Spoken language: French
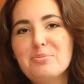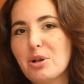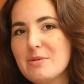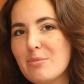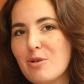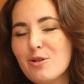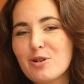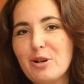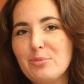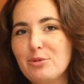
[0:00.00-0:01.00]
Premièrement,
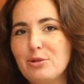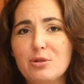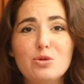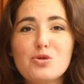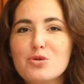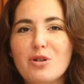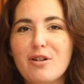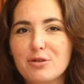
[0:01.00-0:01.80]
comme toujours en